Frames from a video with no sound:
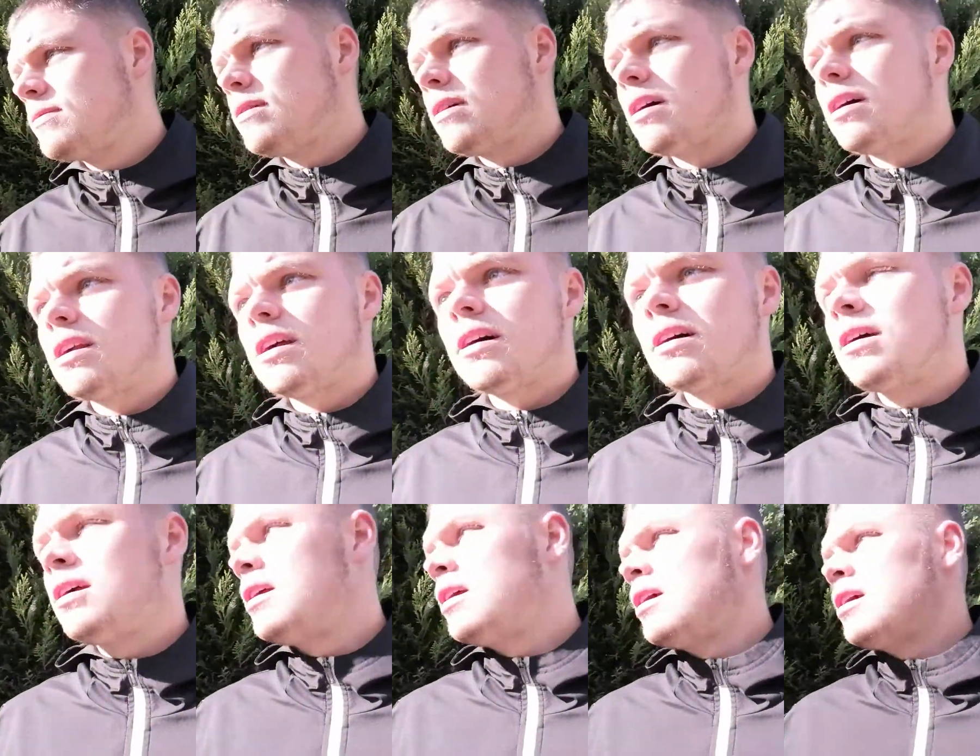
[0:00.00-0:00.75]
Voilà.
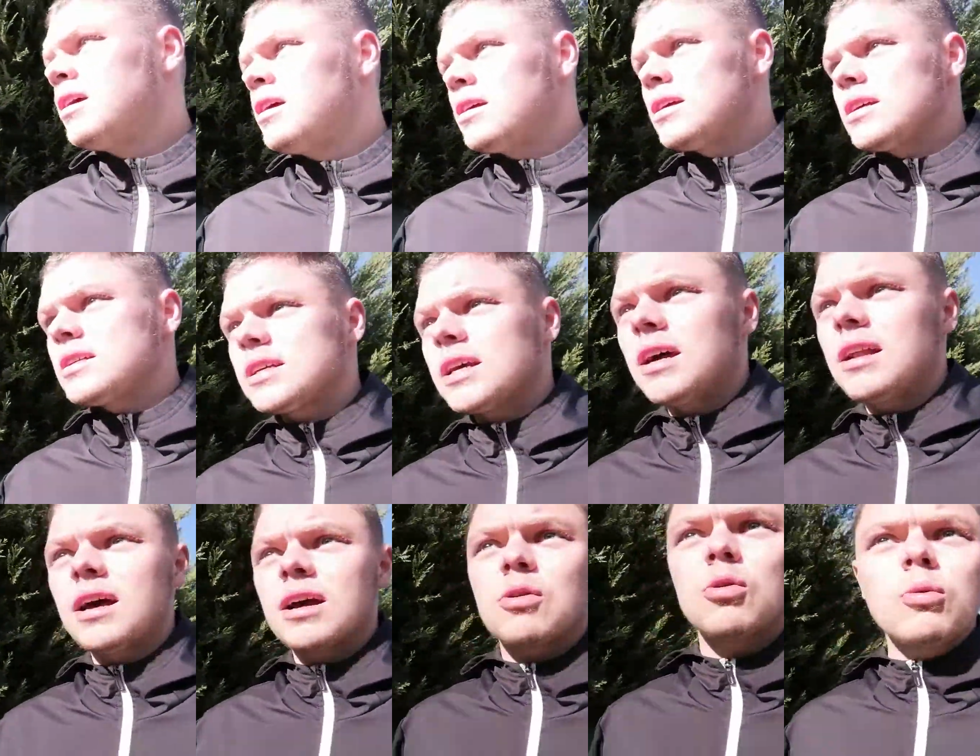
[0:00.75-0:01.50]
Ça
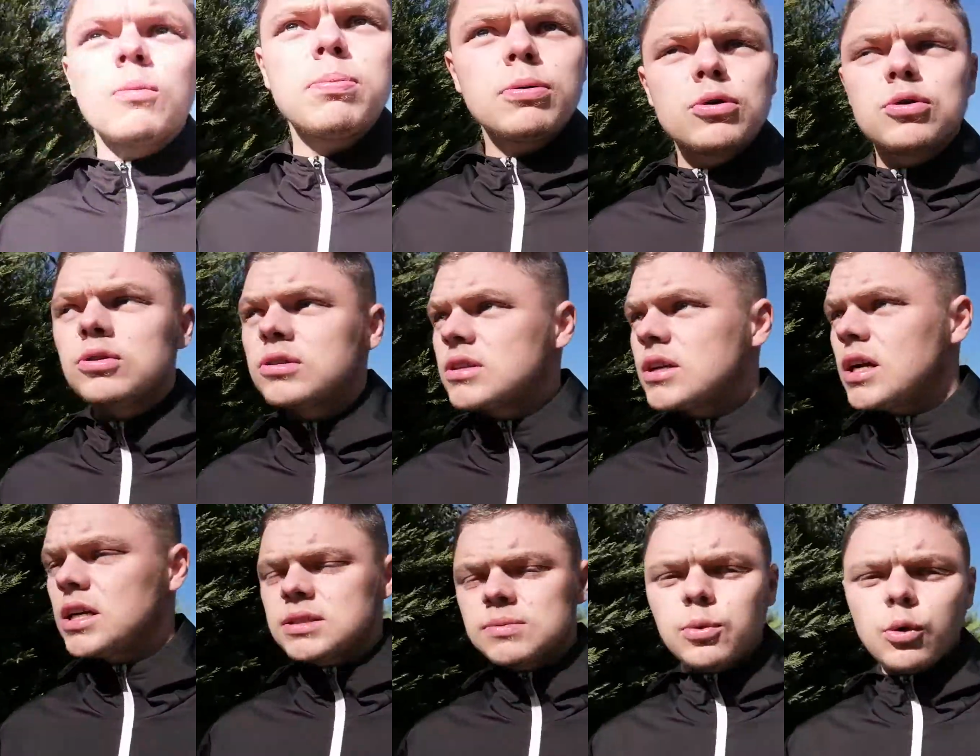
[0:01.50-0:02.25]
sera la compo de
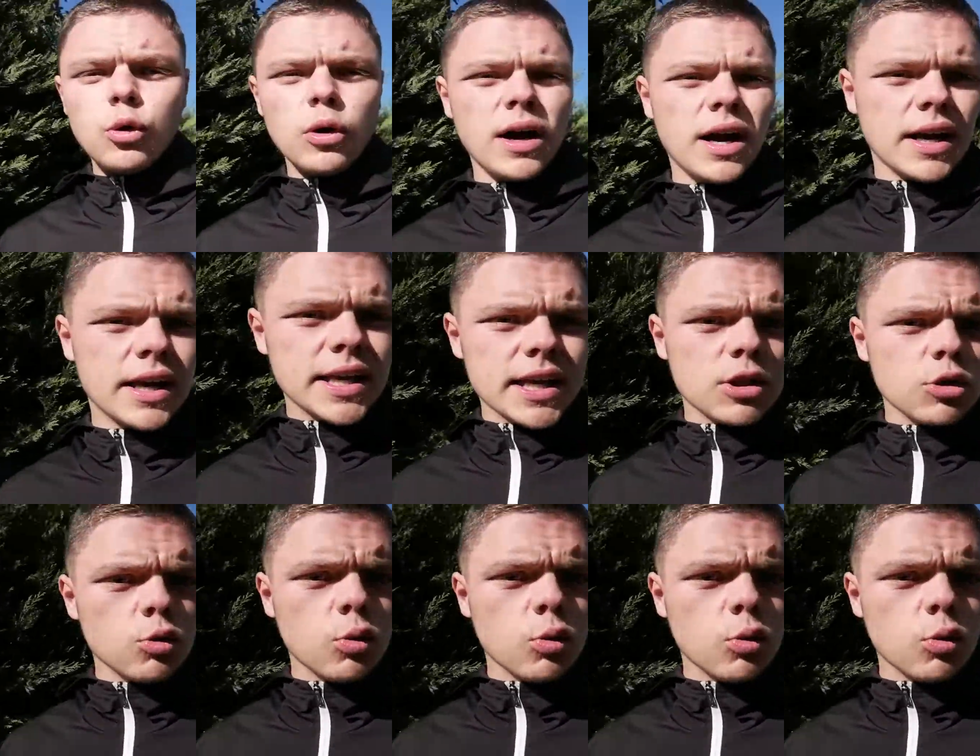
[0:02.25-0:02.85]
Strasbourg, un